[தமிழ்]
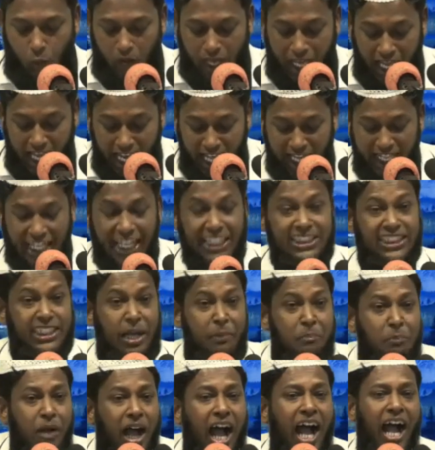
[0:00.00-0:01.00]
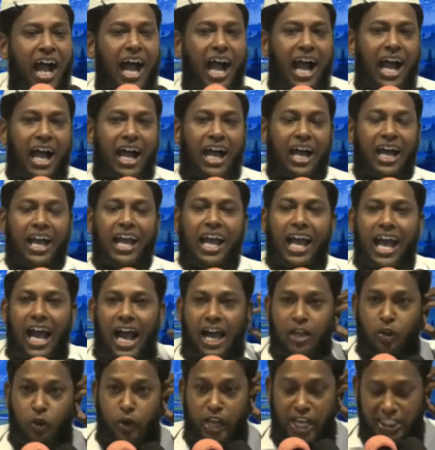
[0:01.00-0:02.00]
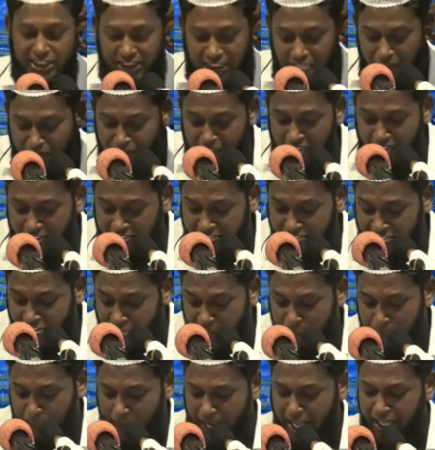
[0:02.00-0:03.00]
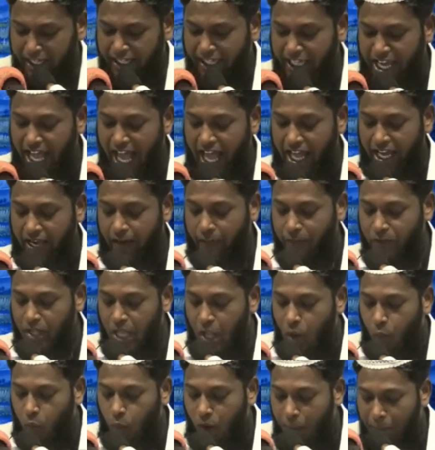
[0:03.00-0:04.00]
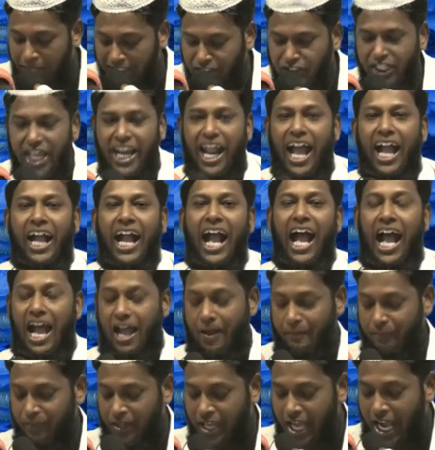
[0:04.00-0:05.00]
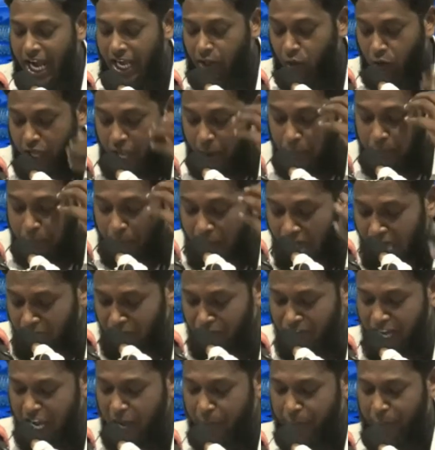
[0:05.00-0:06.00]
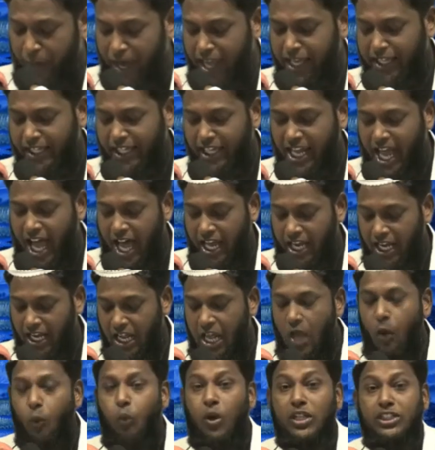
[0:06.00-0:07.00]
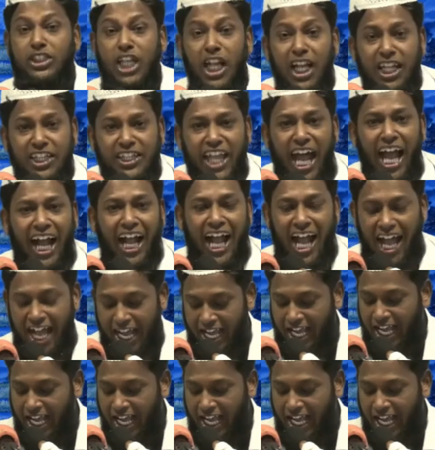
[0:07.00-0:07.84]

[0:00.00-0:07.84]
ஒகல கசமாக அதனுடைய செவியறைகளை படைக்கிறார் ஒபசராக அதனுடைய பார்வையை படைக்கிறார் வஜில்தாக